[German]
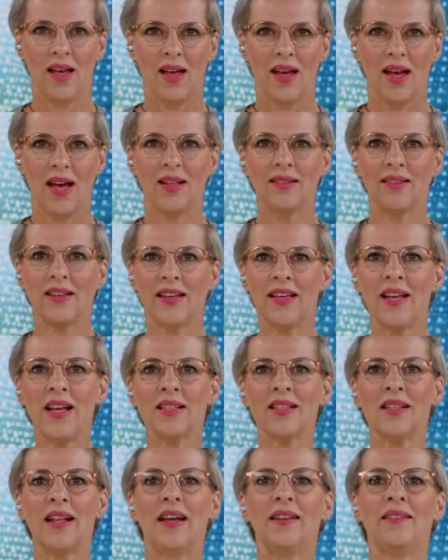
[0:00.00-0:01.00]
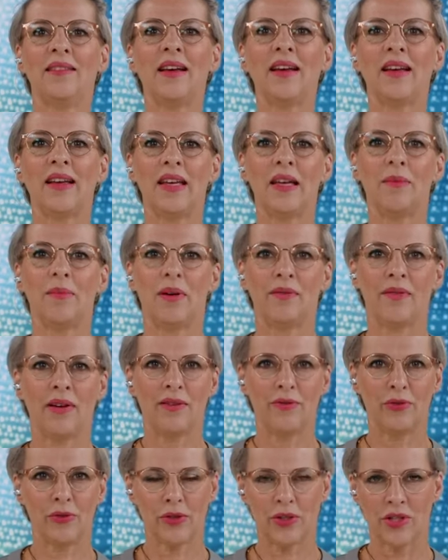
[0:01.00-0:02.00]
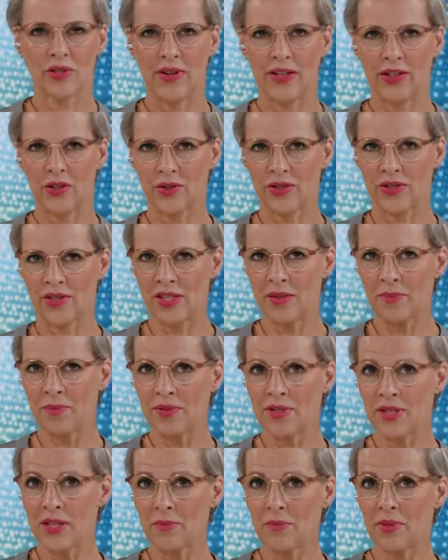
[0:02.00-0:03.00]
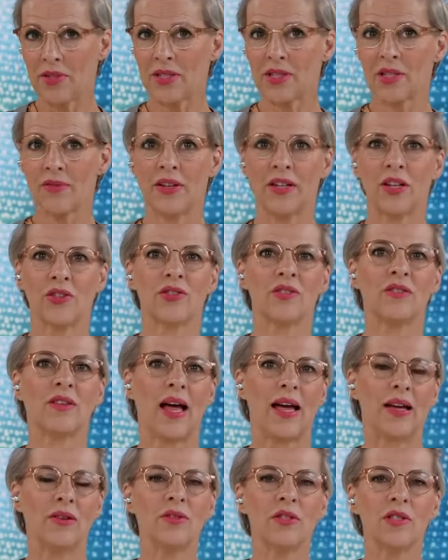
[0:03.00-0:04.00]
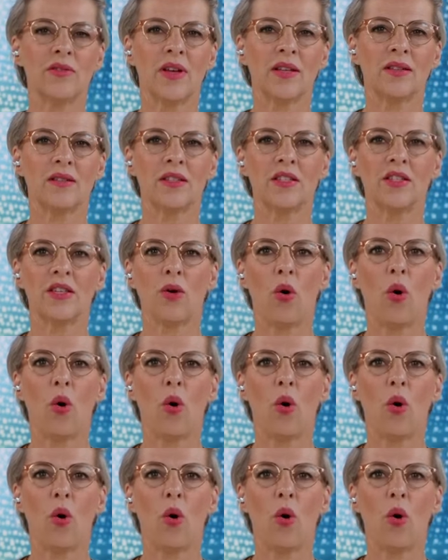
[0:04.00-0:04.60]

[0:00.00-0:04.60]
Andreas Leiter-Reber war von 2017 bis 2023